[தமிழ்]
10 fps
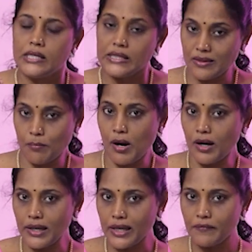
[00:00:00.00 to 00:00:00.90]
இந்த
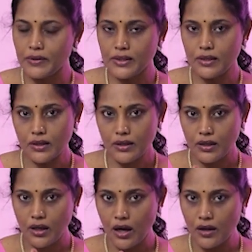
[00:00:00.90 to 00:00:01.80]
மாளிகை வந்து
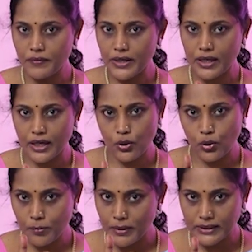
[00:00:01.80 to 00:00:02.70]
காவிரி
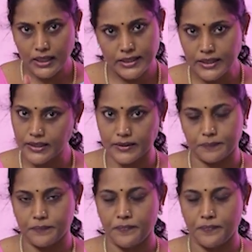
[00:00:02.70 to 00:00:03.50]
கரையோரமாக தான் இருக்குது